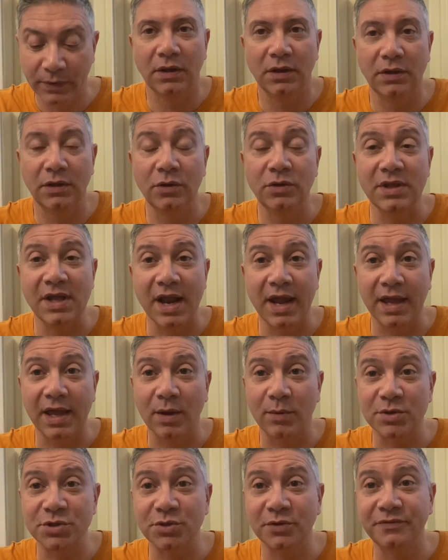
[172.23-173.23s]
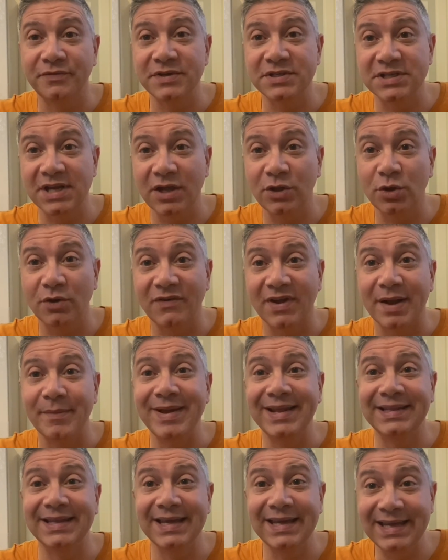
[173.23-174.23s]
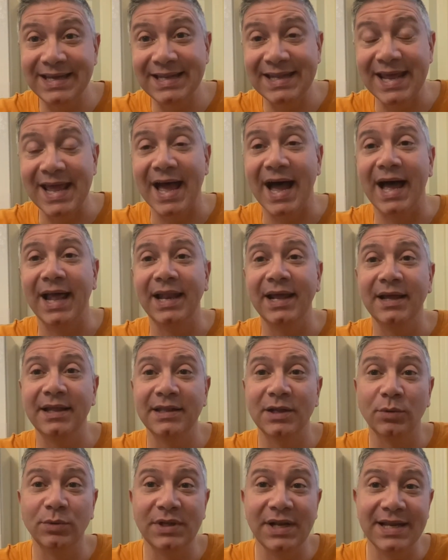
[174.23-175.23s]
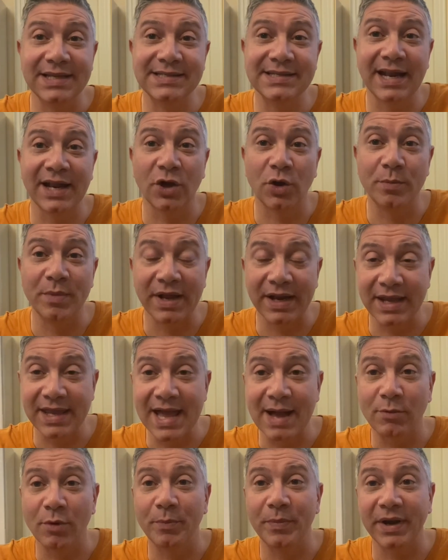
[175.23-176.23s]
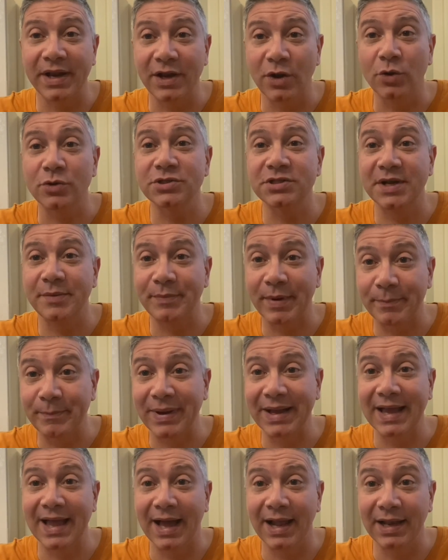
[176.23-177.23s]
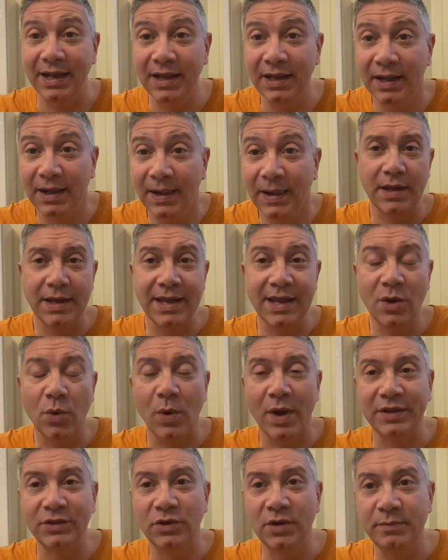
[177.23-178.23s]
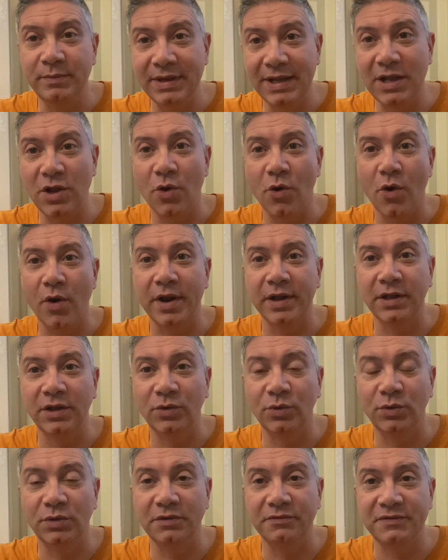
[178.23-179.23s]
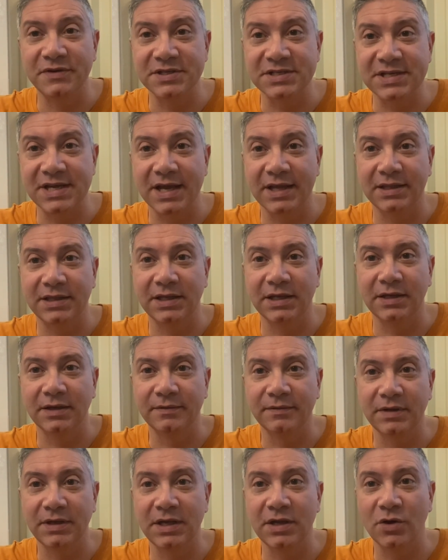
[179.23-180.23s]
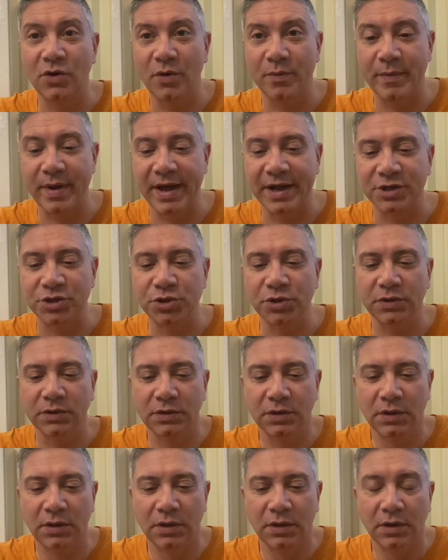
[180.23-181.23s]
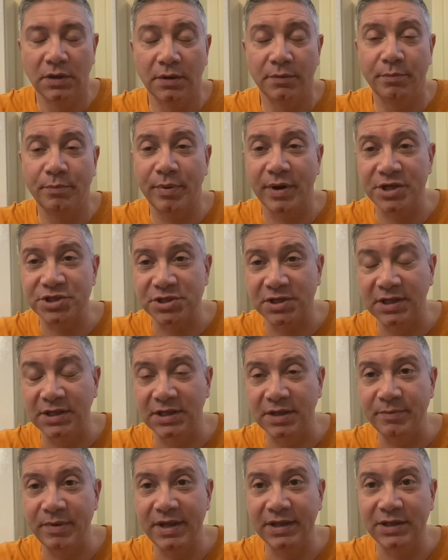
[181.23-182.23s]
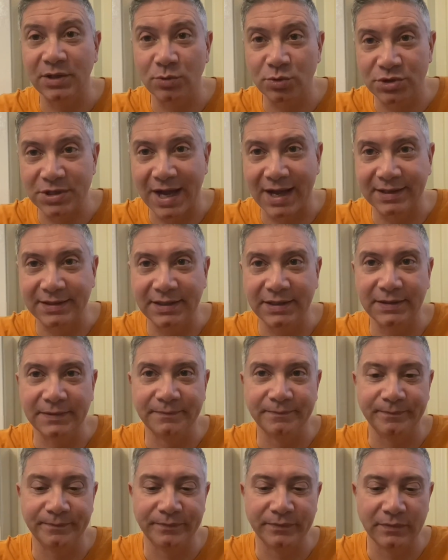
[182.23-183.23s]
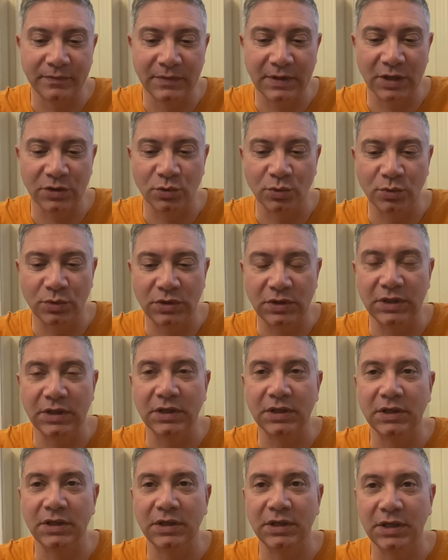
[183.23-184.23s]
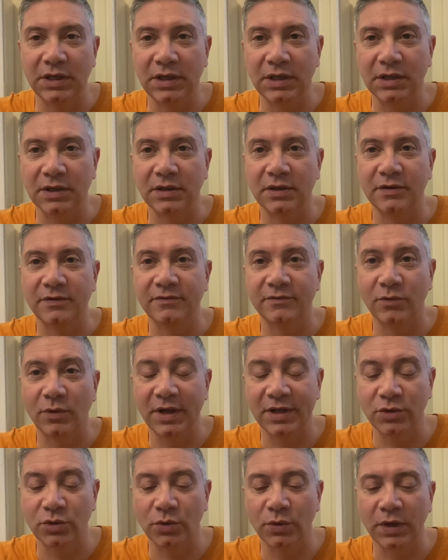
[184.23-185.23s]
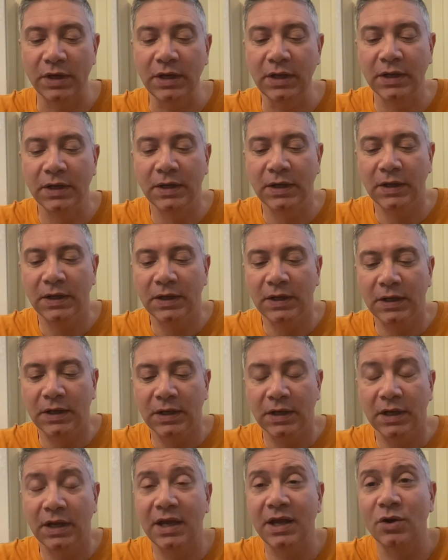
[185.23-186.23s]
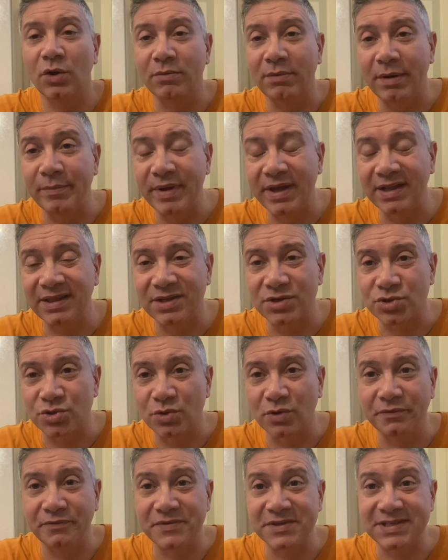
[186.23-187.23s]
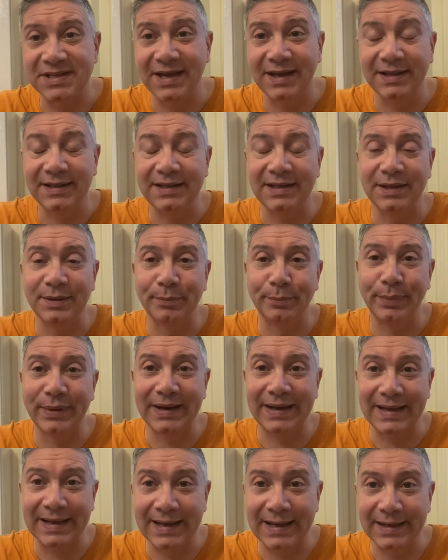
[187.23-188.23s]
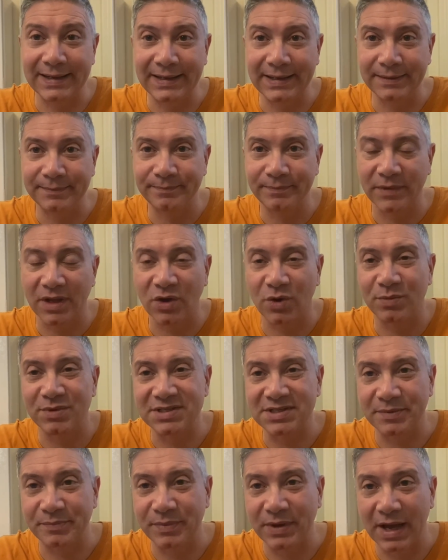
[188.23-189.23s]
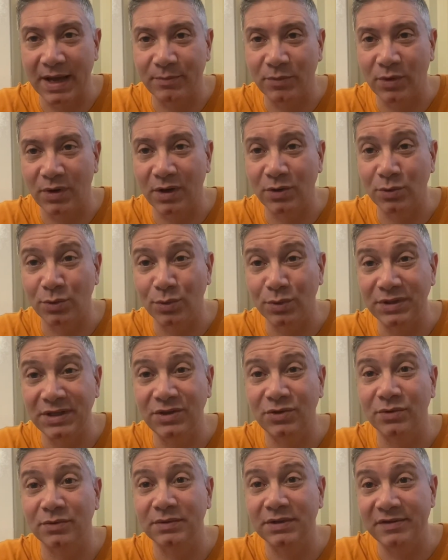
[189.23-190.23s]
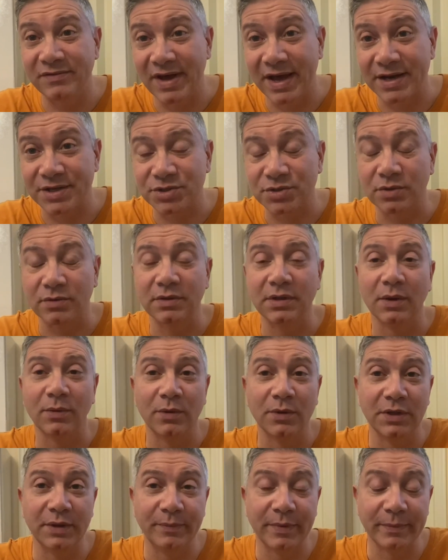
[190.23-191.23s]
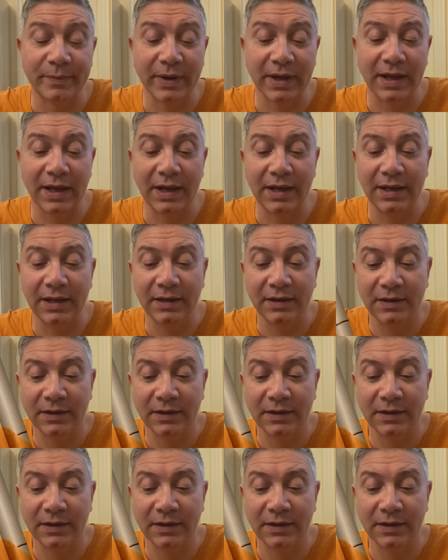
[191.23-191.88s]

Io direi che questo fischietto è veramente ideale da utilizzare come richiamo per i nostri pappagalli, in quanto è migliore di tutti i fischietti in commercio, precedentemente usati da tutti i volatori, che normalmente sono fischietti per cani, che come sappiamo hanno un udito diverso da quello dei pappagalli.